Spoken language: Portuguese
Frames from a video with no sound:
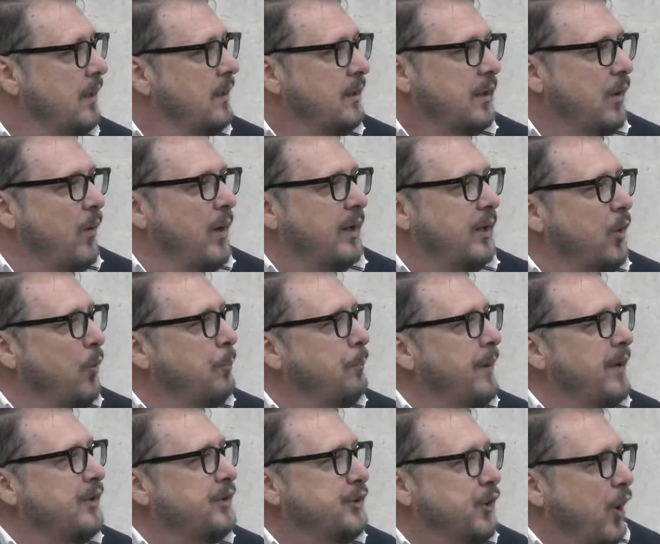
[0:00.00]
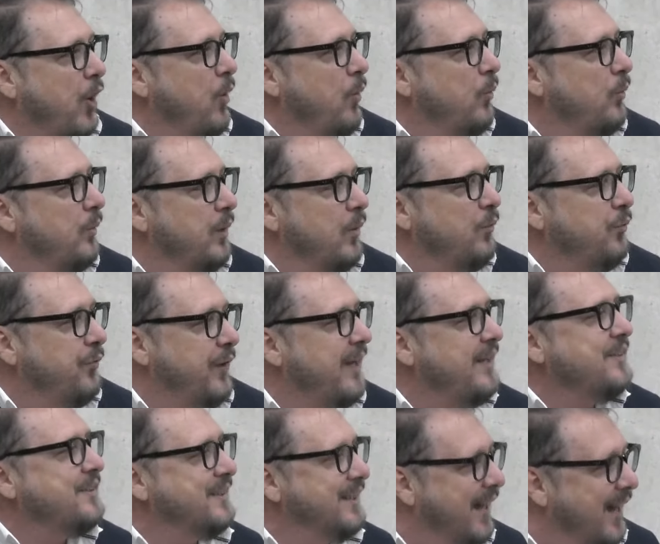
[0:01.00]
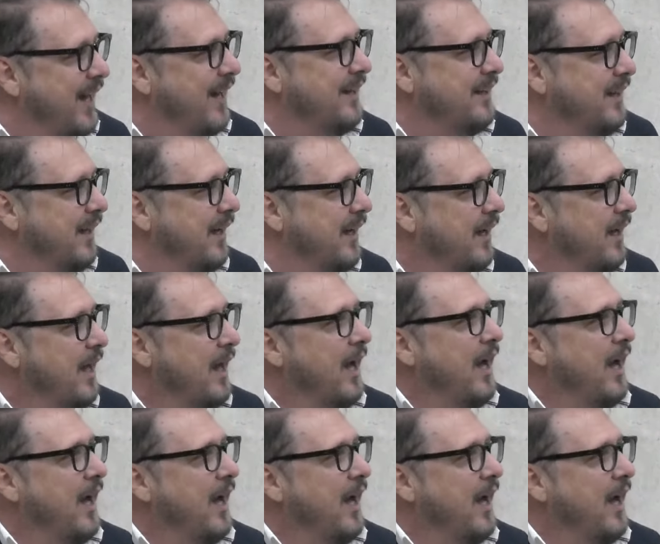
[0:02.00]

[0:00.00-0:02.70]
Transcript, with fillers: Então aqui o pessoal não fez nada